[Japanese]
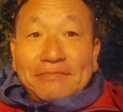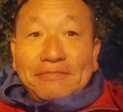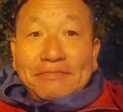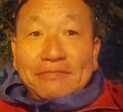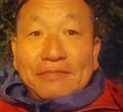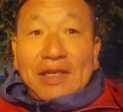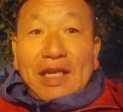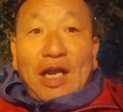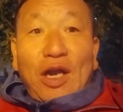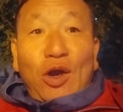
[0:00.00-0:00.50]

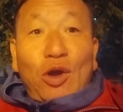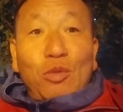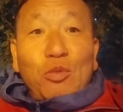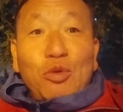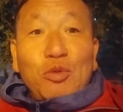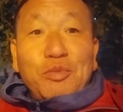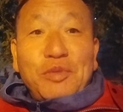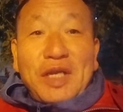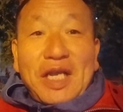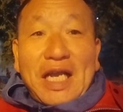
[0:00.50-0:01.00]
なんか
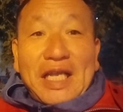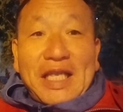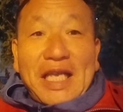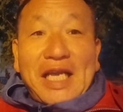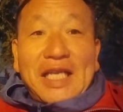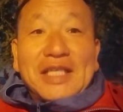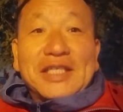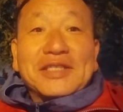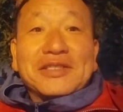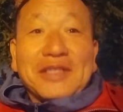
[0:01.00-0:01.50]
重みがな
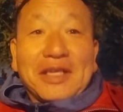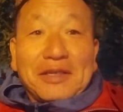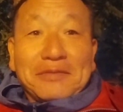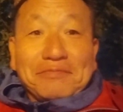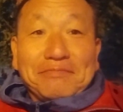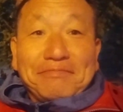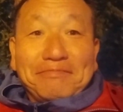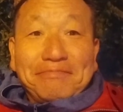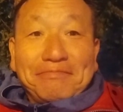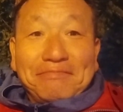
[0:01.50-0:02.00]
いですね。
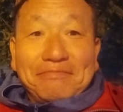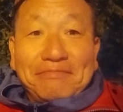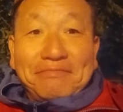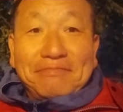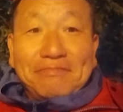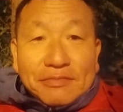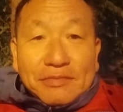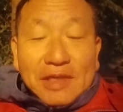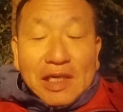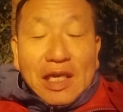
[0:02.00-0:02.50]

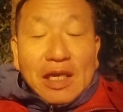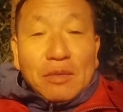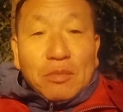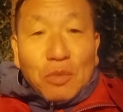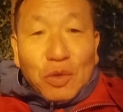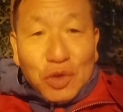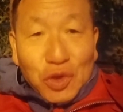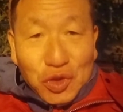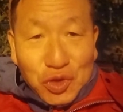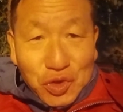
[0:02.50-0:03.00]

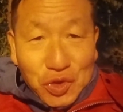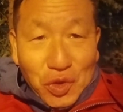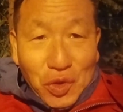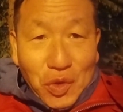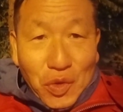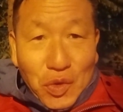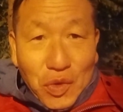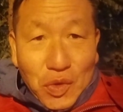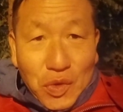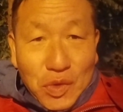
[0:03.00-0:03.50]
ものす
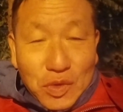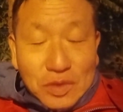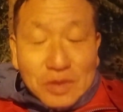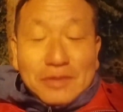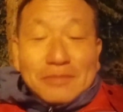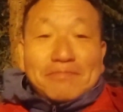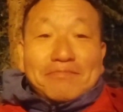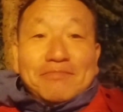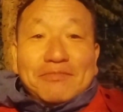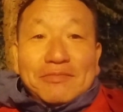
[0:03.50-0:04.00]
ご
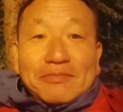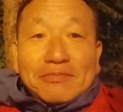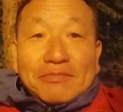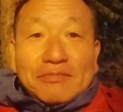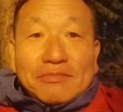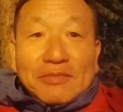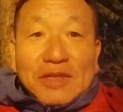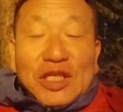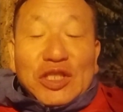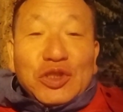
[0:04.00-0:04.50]
く
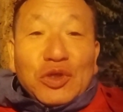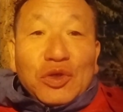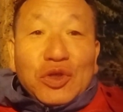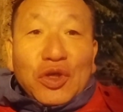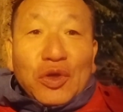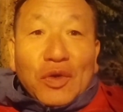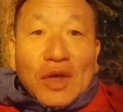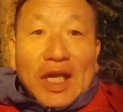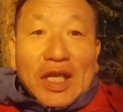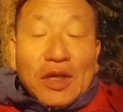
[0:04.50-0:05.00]
衣装
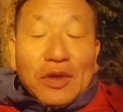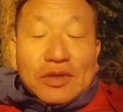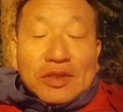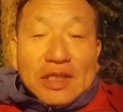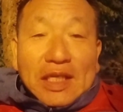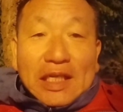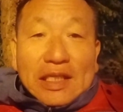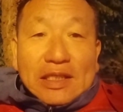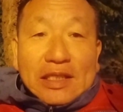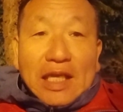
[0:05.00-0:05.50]
にお金を
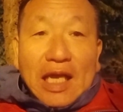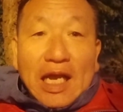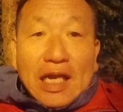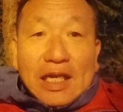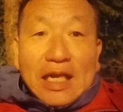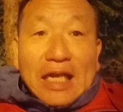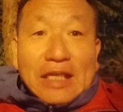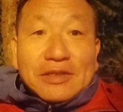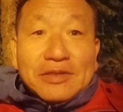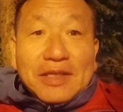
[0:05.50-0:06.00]
使った
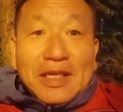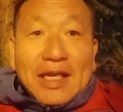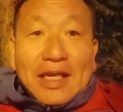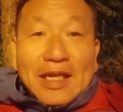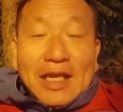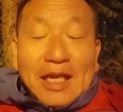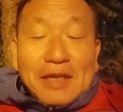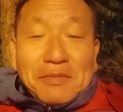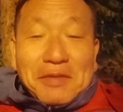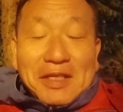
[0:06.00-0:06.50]
学芸
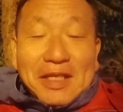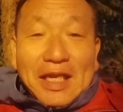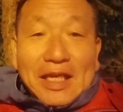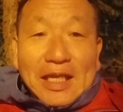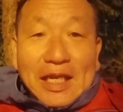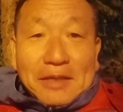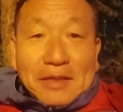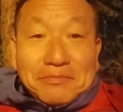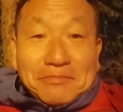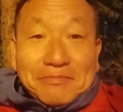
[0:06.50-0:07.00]
会みたい
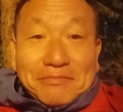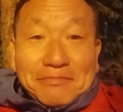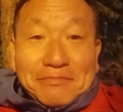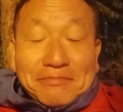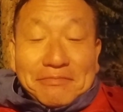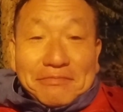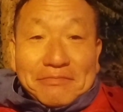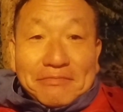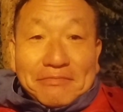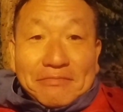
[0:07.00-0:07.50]
な、
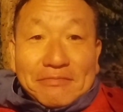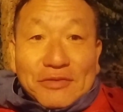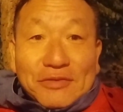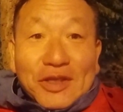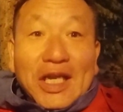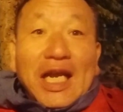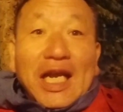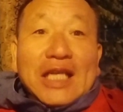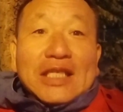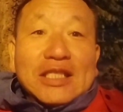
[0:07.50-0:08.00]
そん
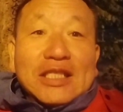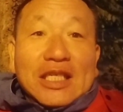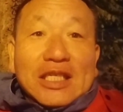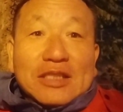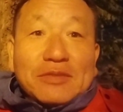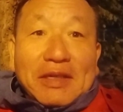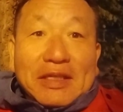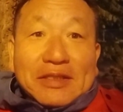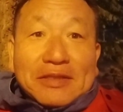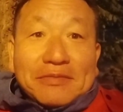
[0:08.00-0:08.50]
な感じが
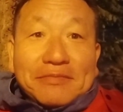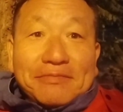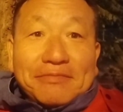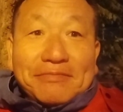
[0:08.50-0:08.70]
します。